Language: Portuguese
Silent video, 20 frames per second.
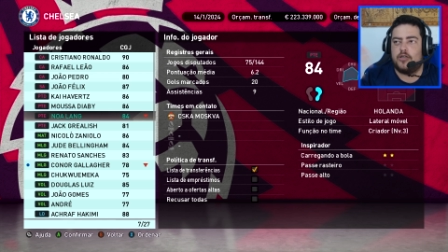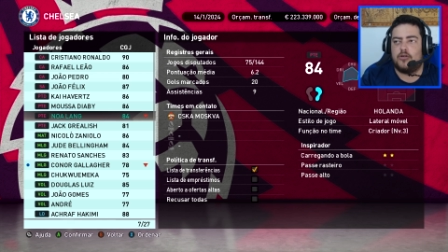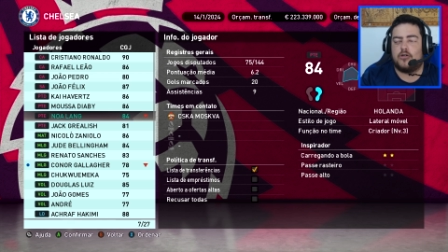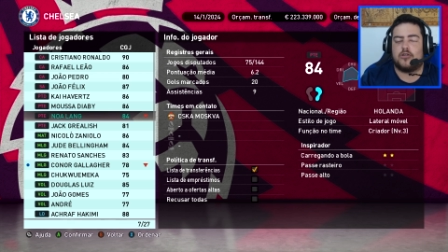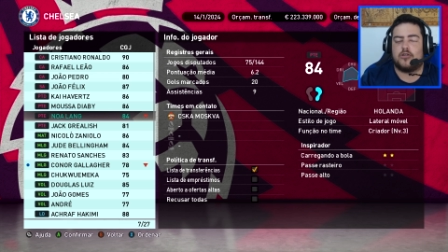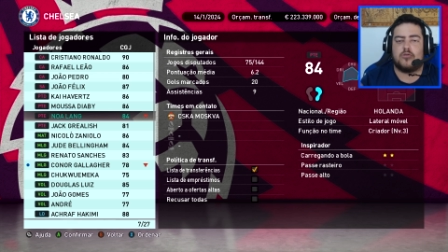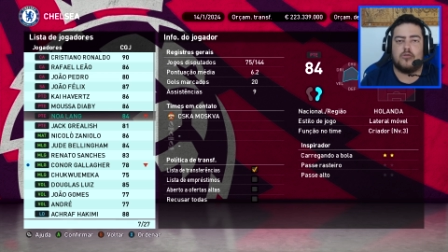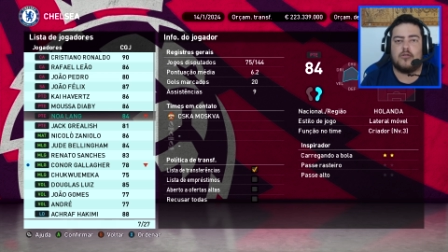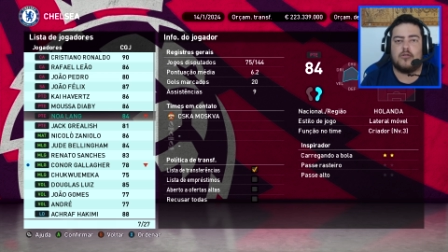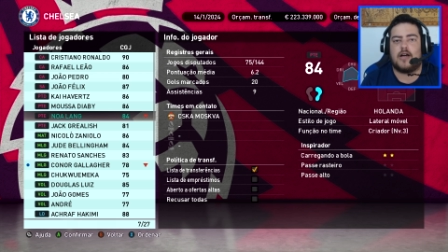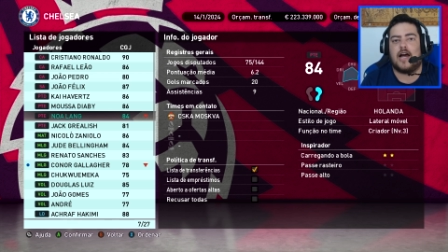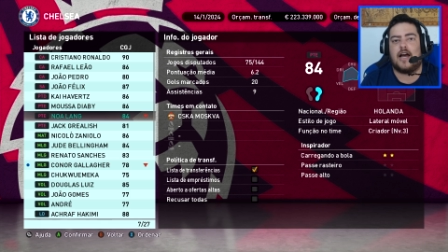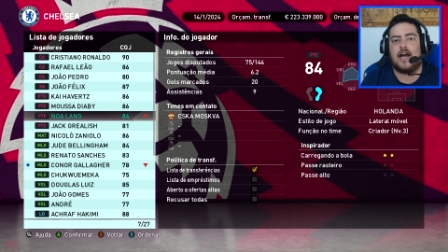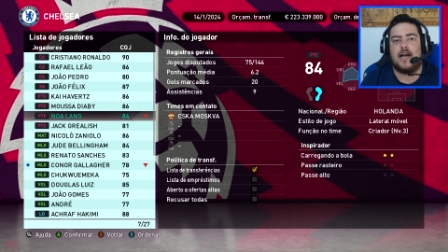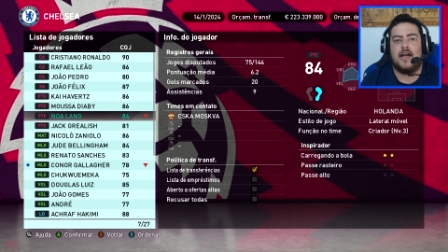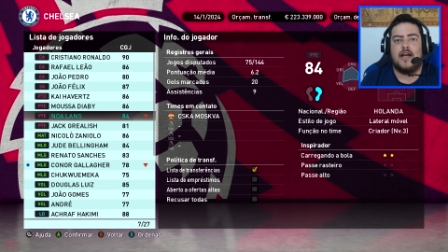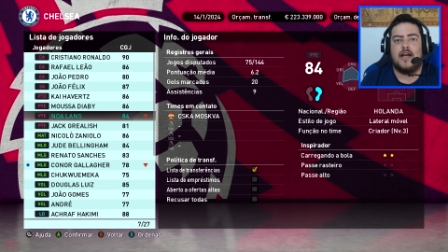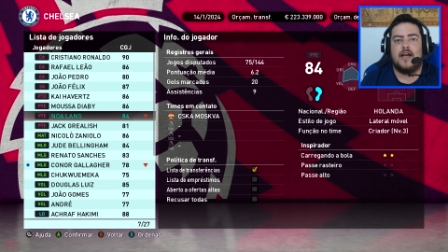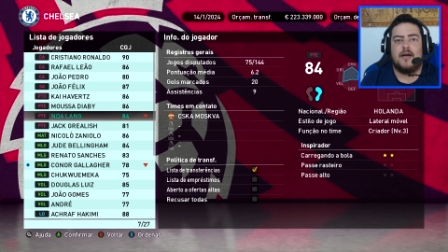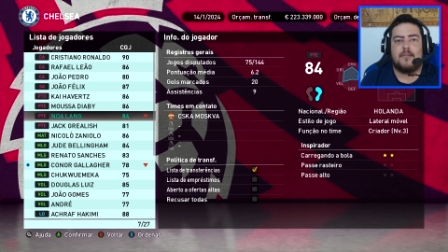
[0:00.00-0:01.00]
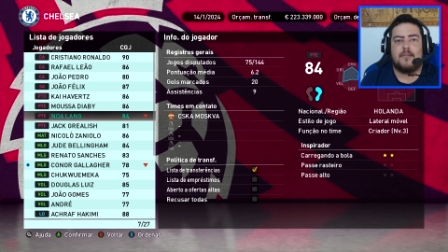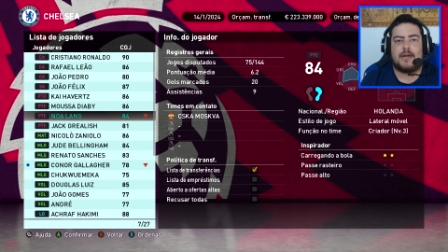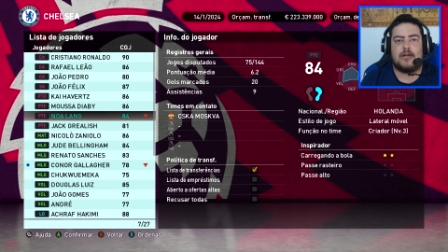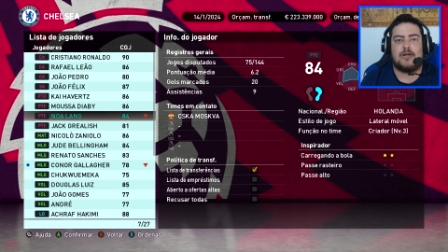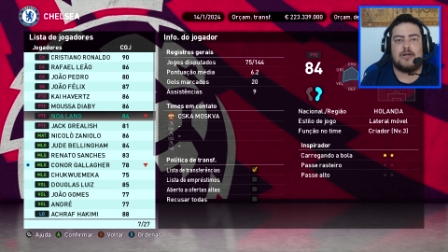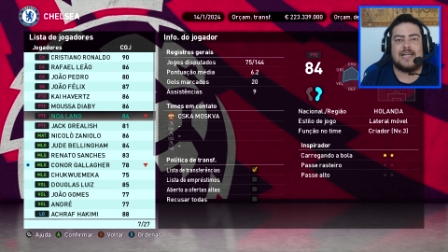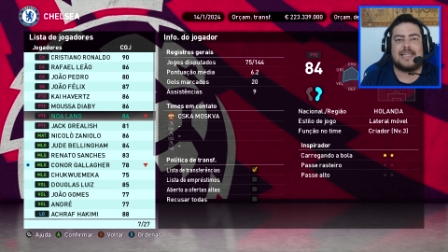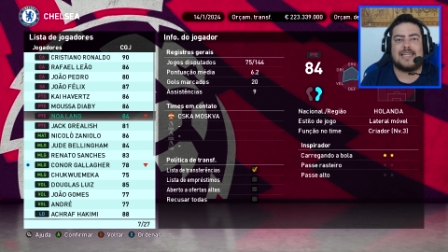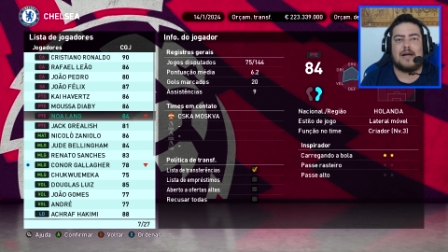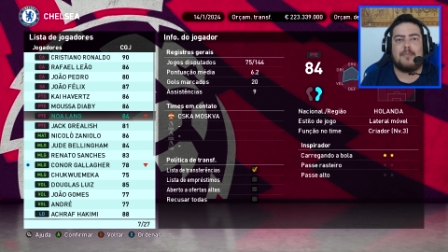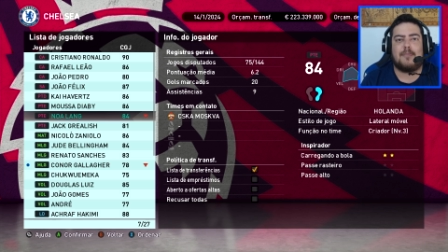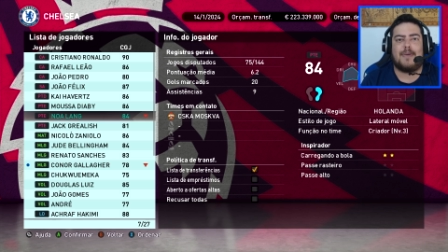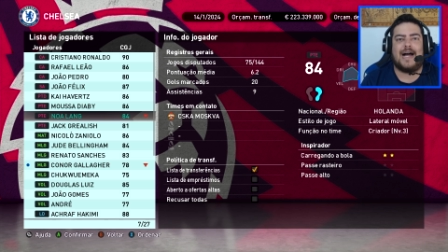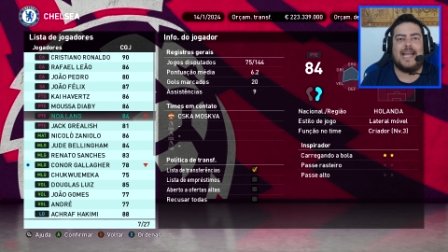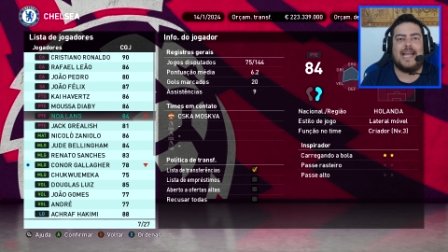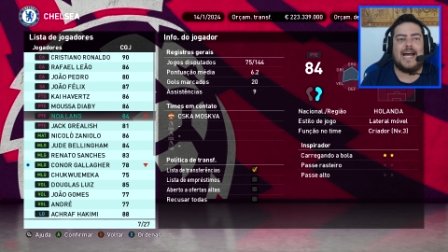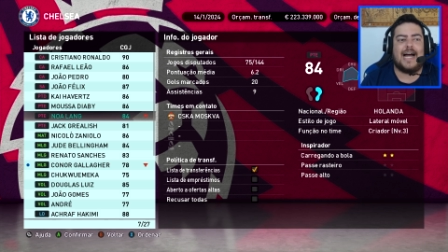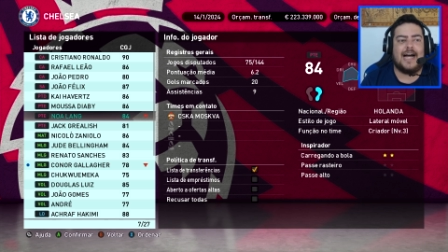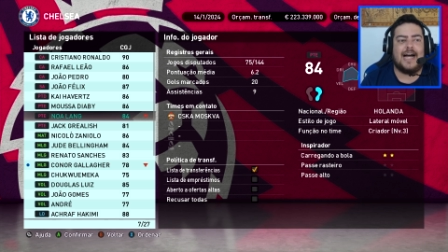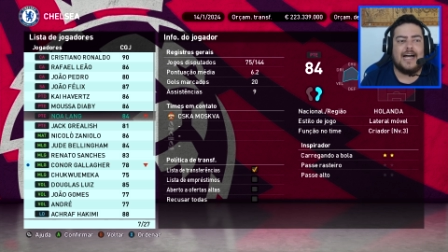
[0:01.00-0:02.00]
em outro lugar para não
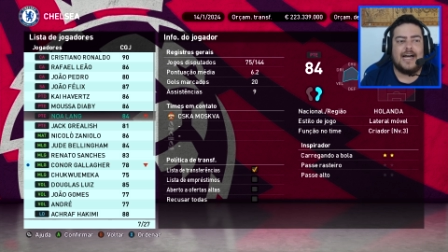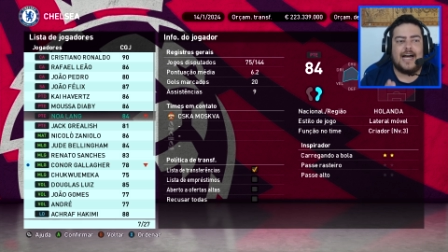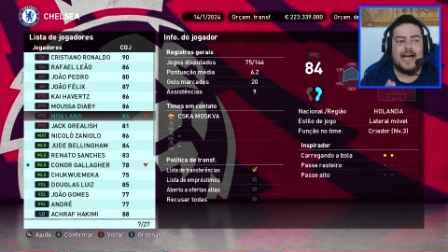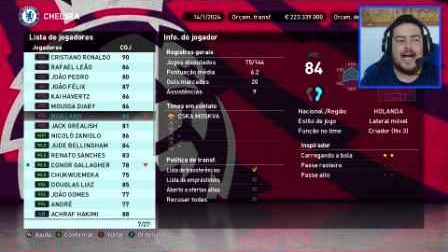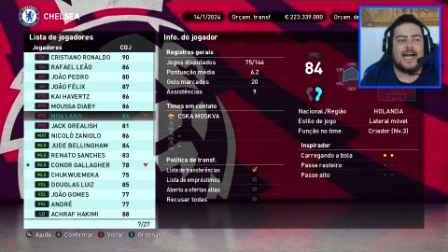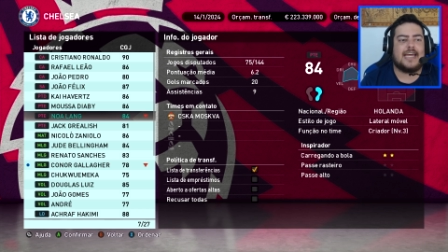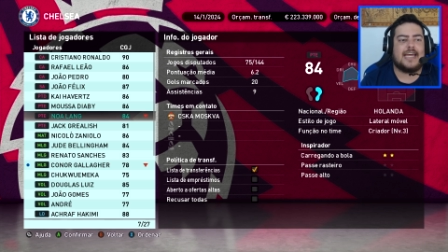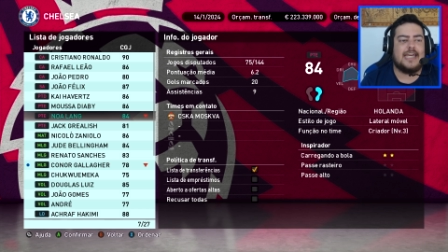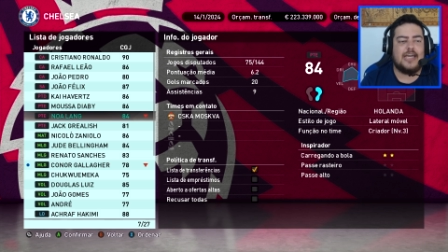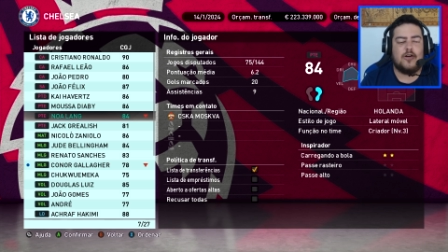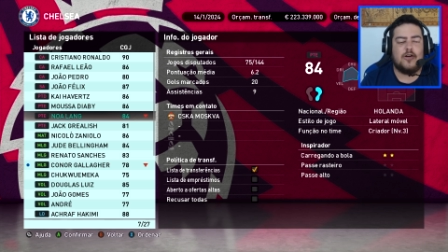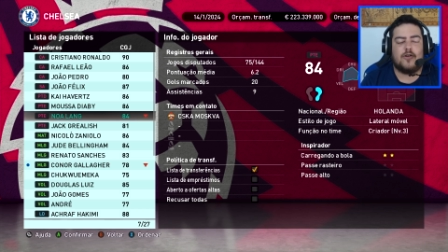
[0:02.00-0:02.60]
atrapalhar aqui.